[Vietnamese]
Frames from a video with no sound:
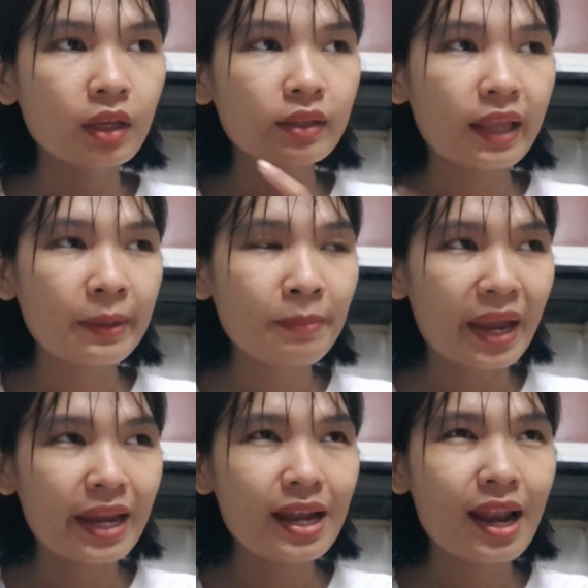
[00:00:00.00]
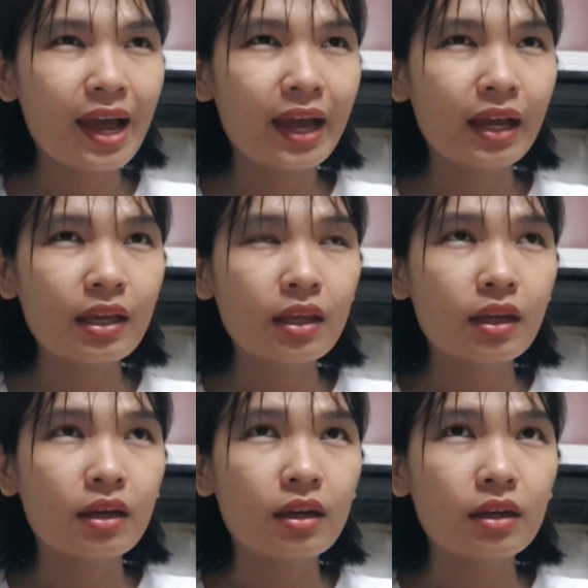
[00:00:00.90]
tháng 7 là
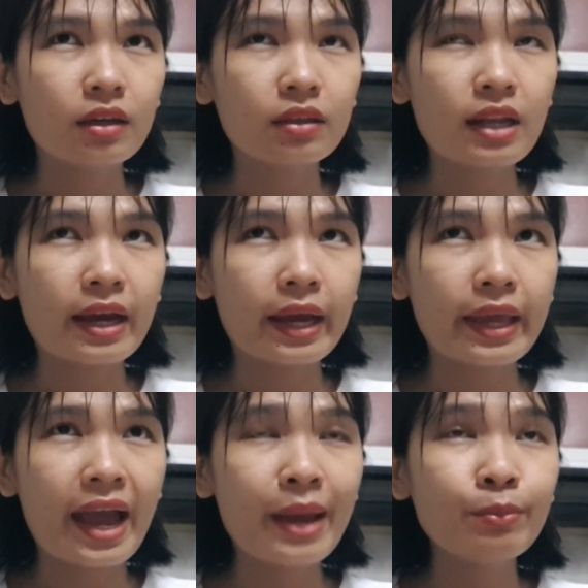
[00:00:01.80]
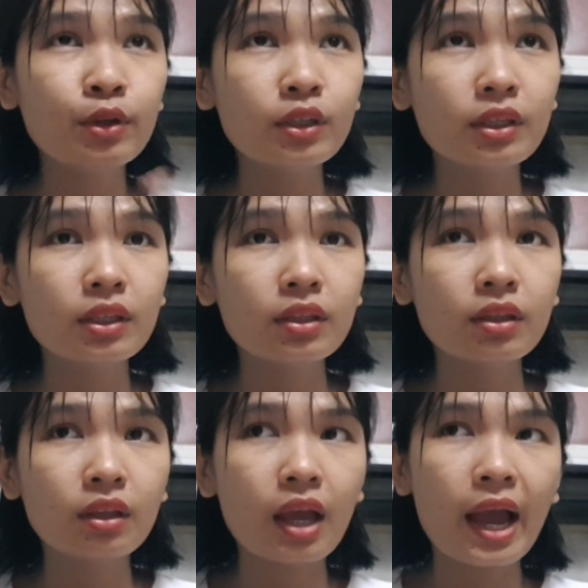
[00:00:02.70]
uh, là ngày 20
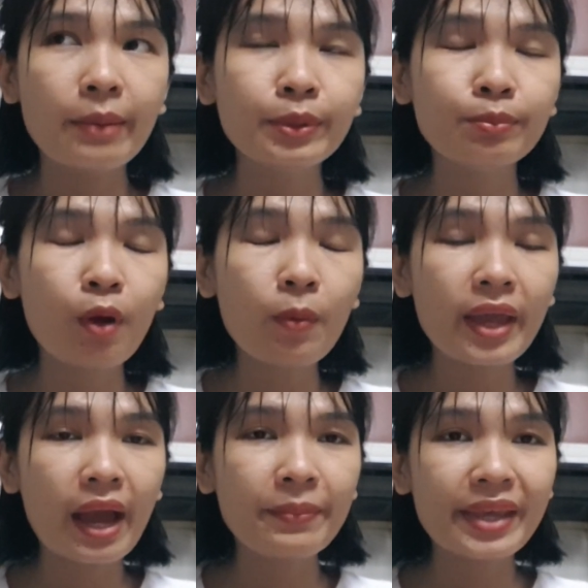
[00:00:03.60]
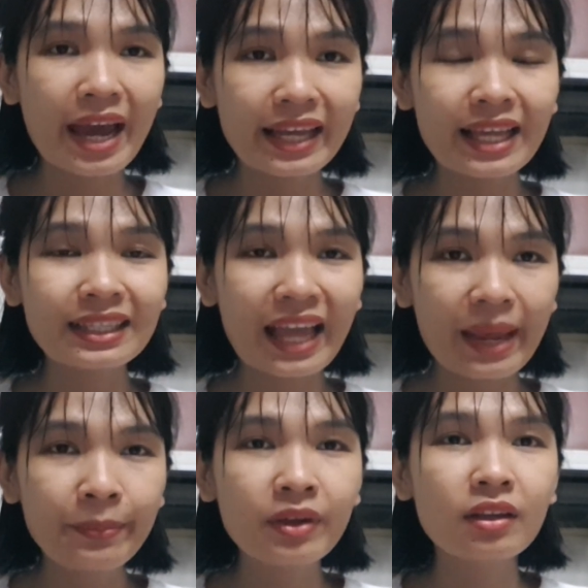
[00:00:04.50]
21 hay 22 tháng
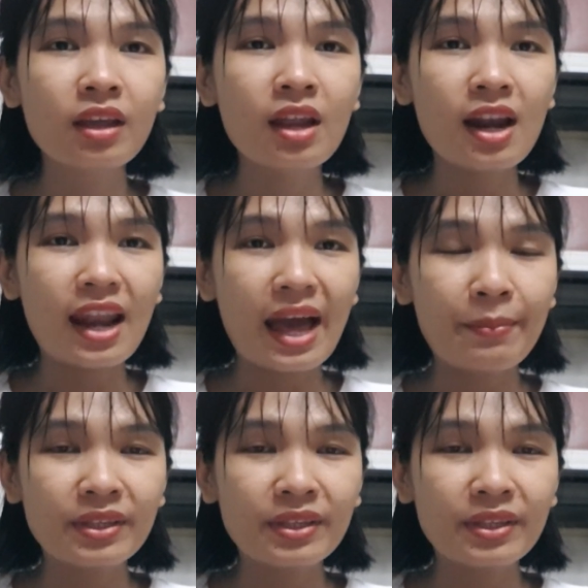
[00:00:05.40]
8 á là mình